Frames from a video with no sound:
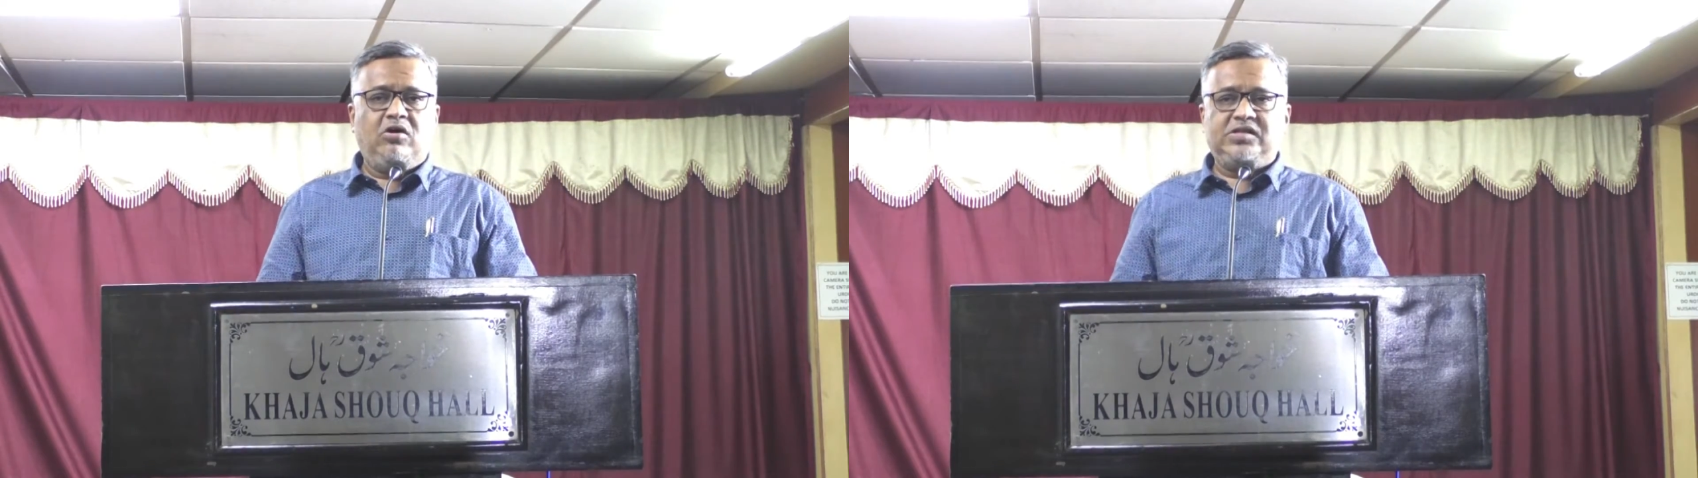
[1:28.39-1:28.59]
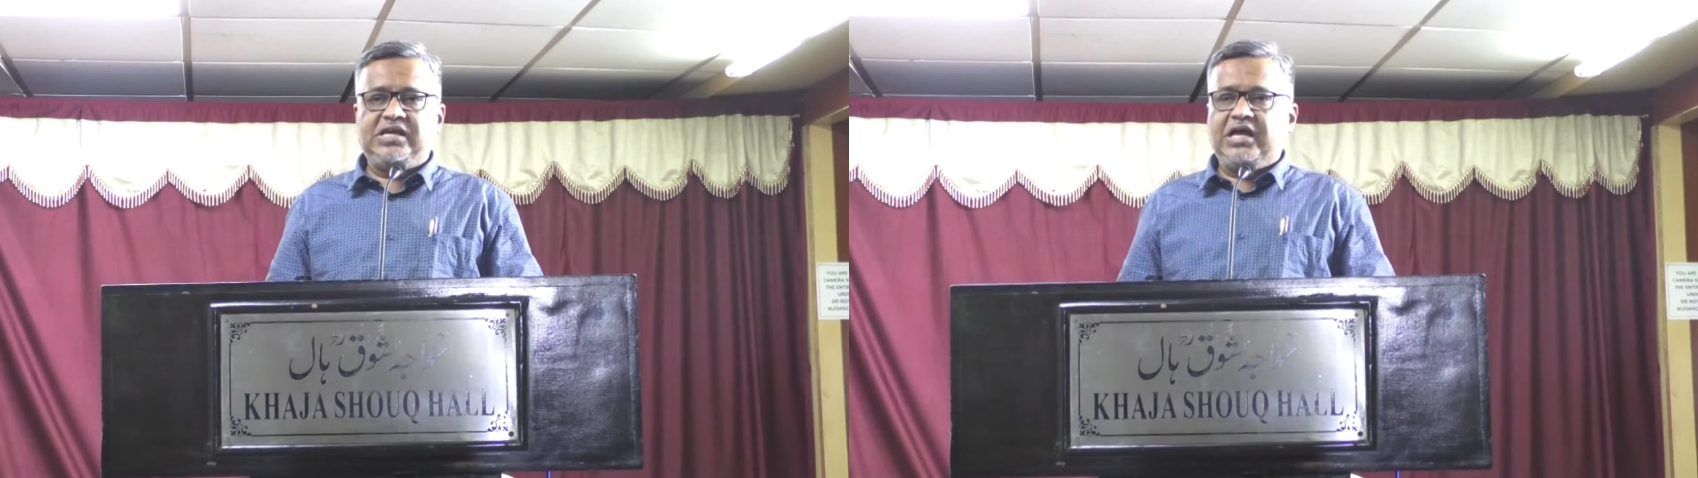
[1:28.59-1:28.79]

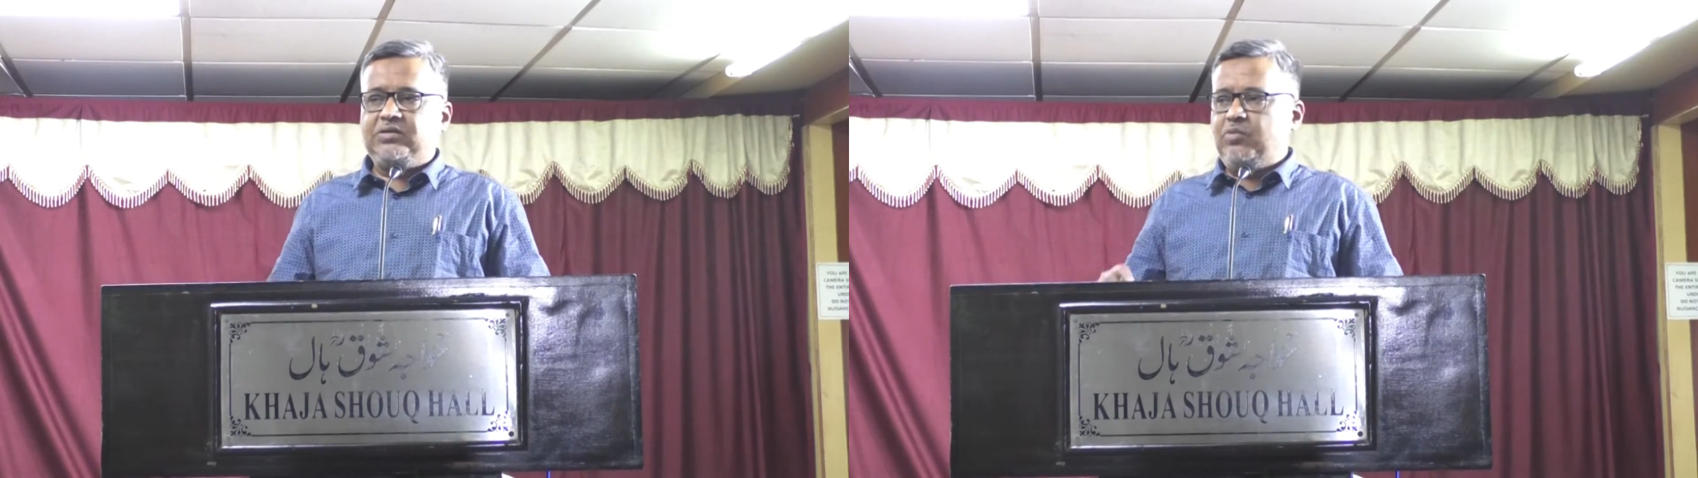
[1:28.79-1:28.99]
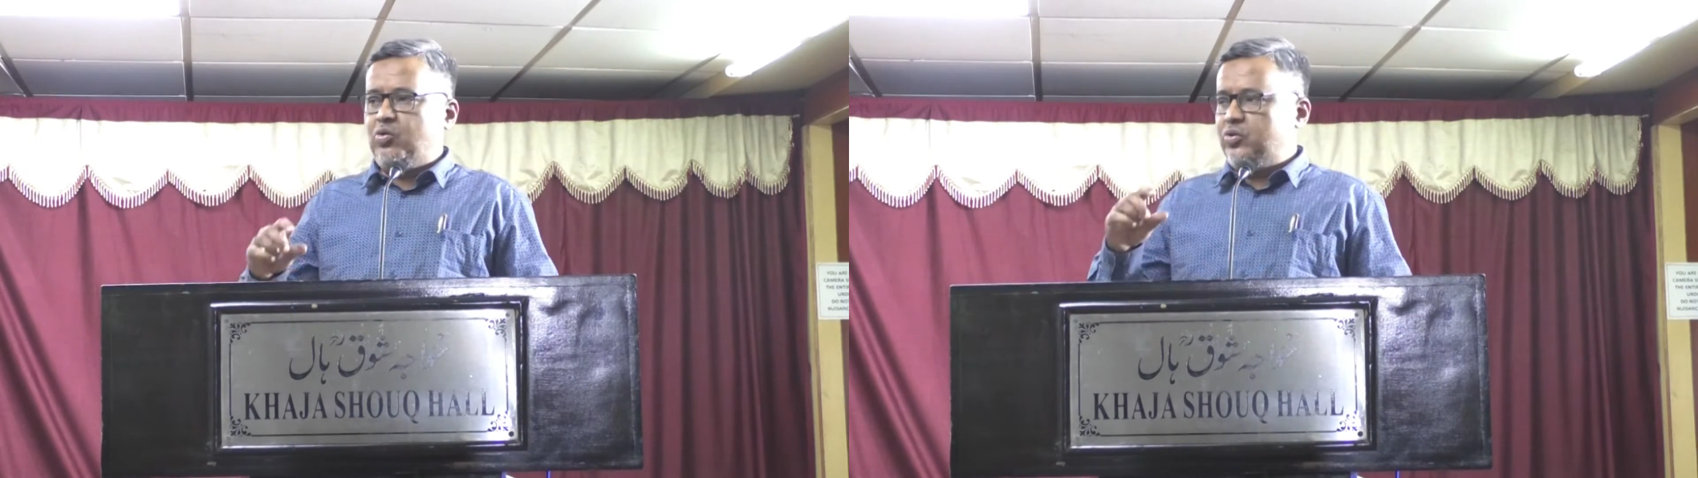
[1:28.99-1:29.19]
और
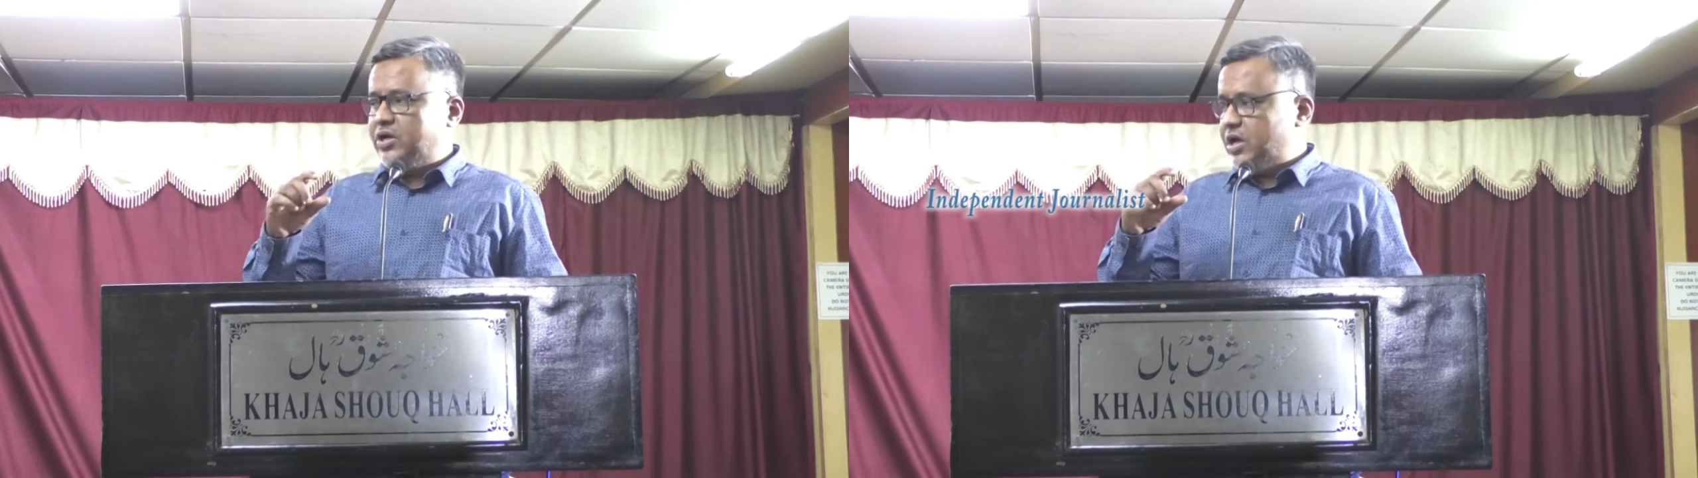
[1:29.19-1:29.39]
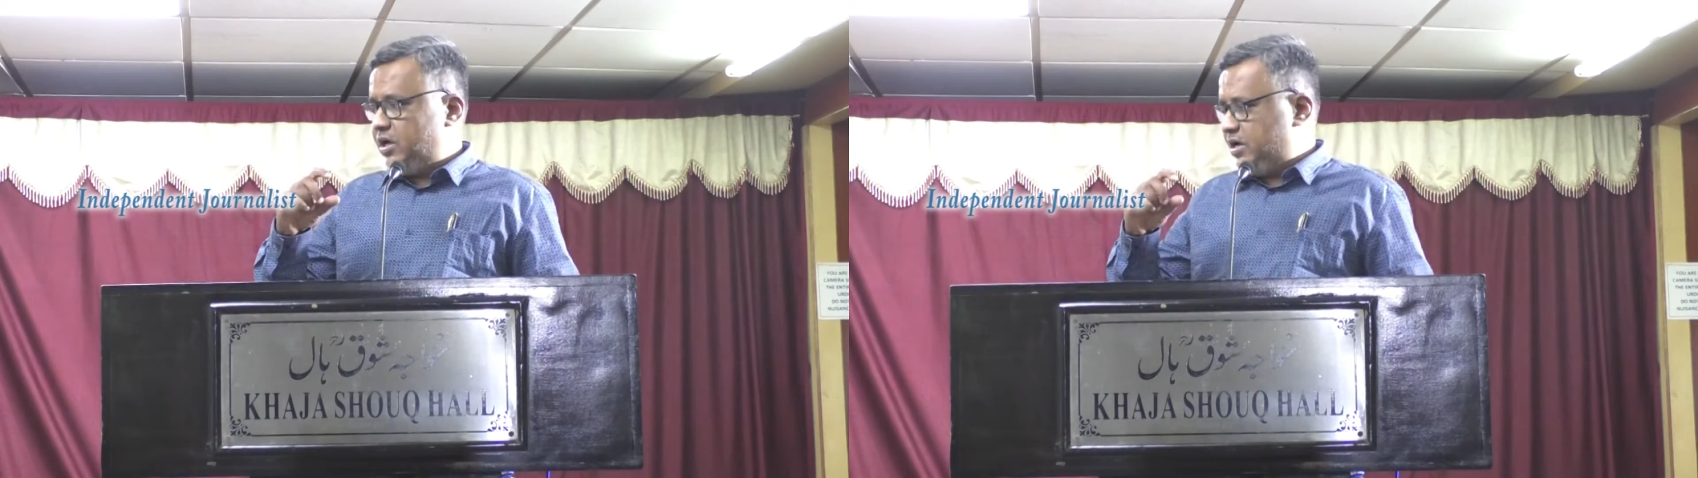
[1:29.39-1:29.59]
साथ में
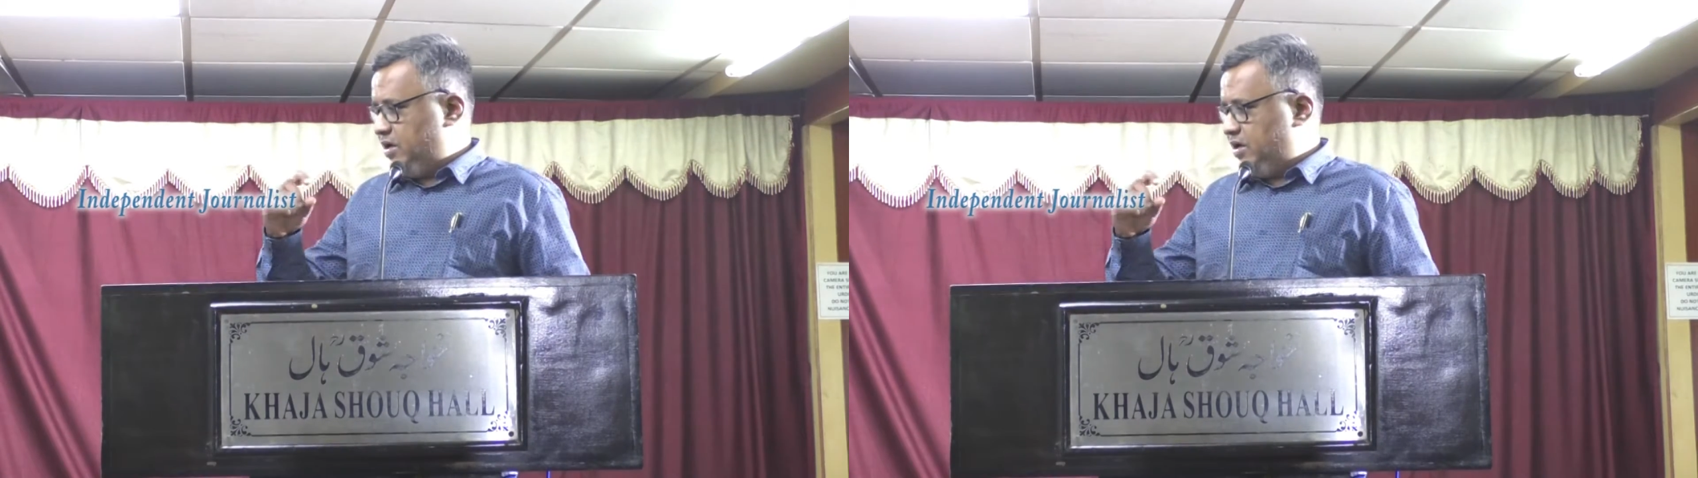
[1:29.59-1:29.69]
टी